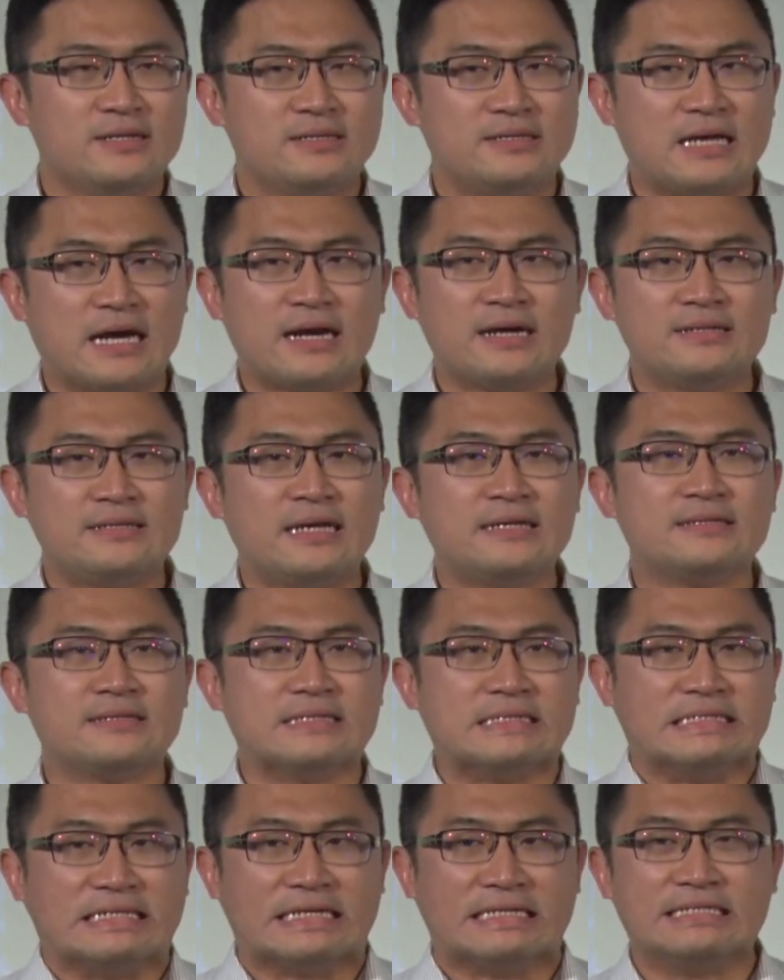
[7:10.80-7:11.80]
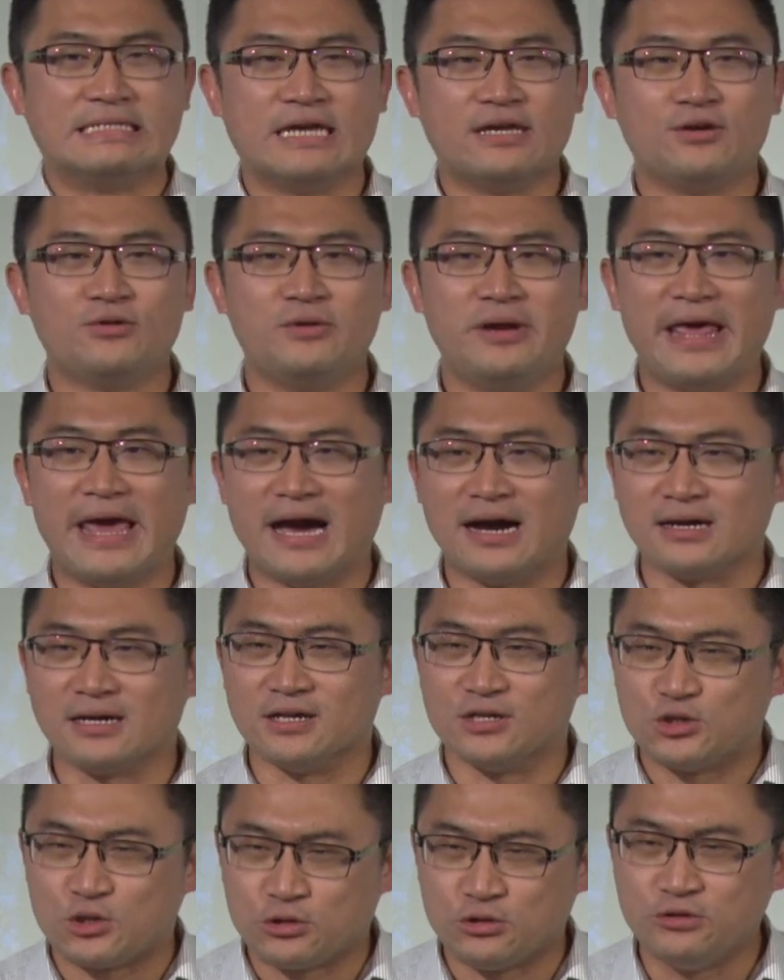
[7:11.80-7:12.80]
大概在几年前，有两
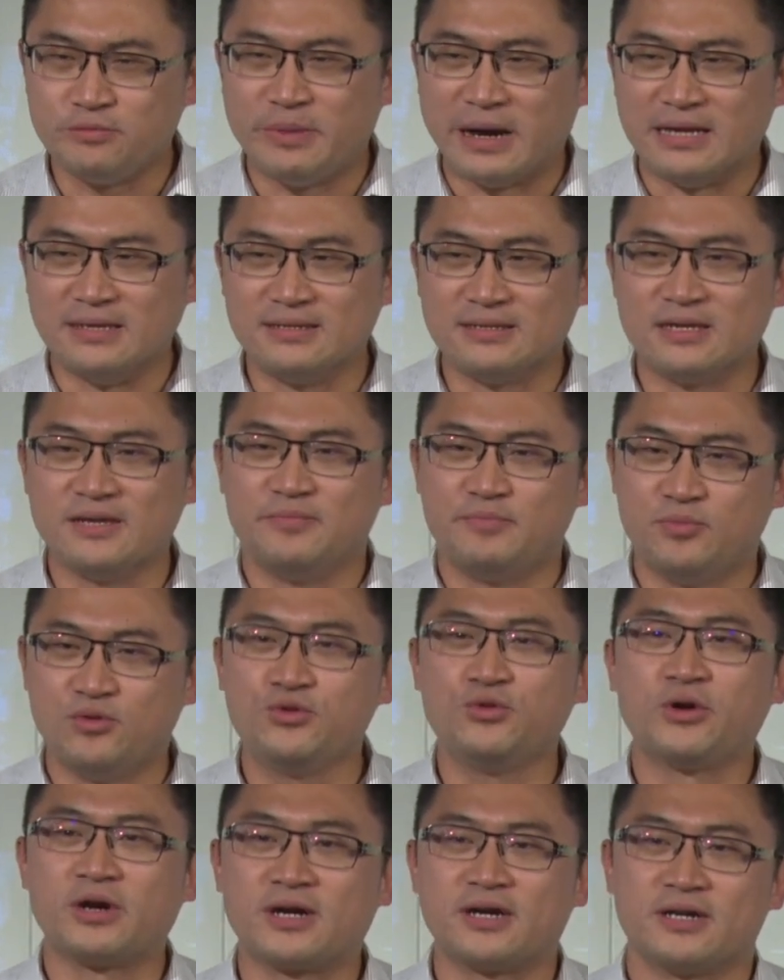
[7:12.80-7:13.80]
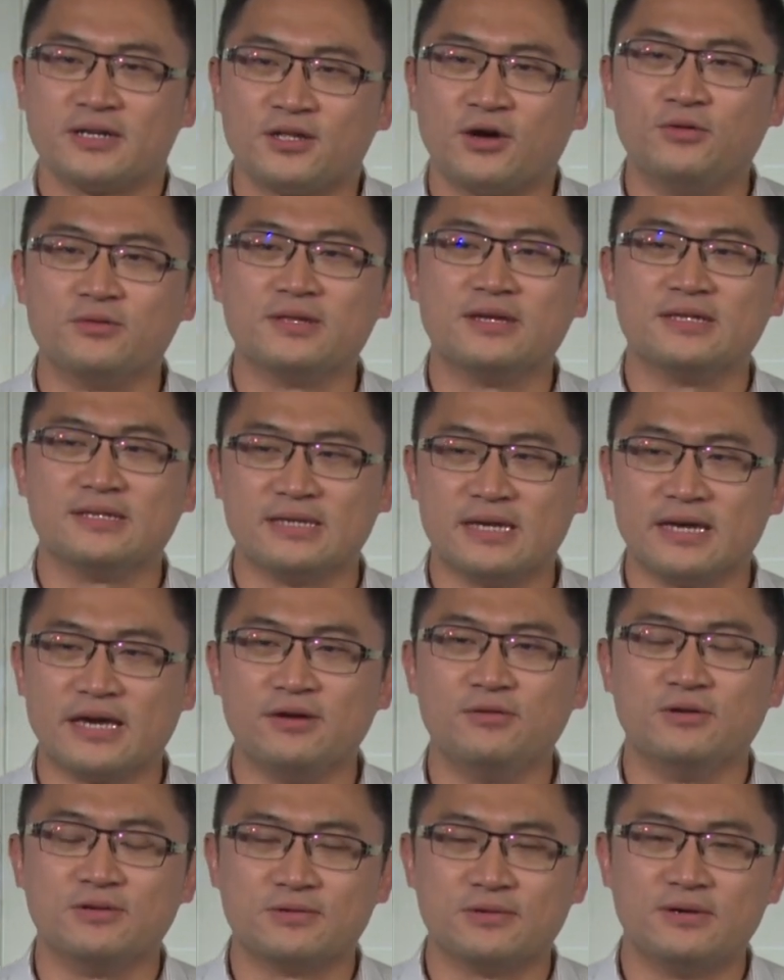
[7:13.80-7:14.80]
个出版社不约而同的写给
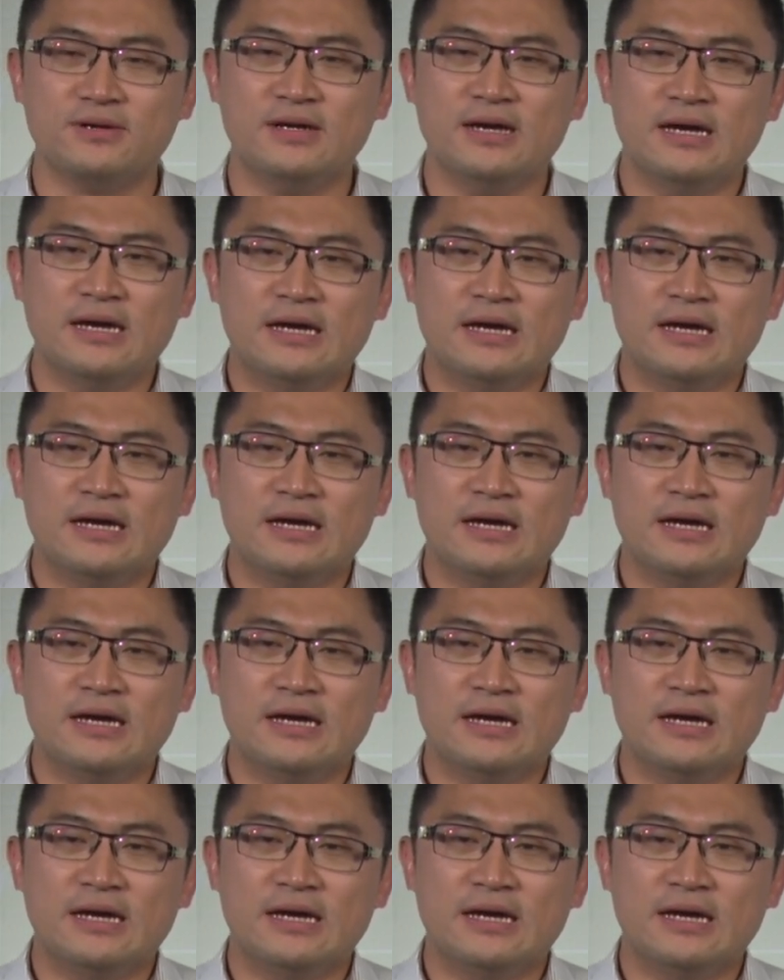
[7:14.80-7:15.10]
我说，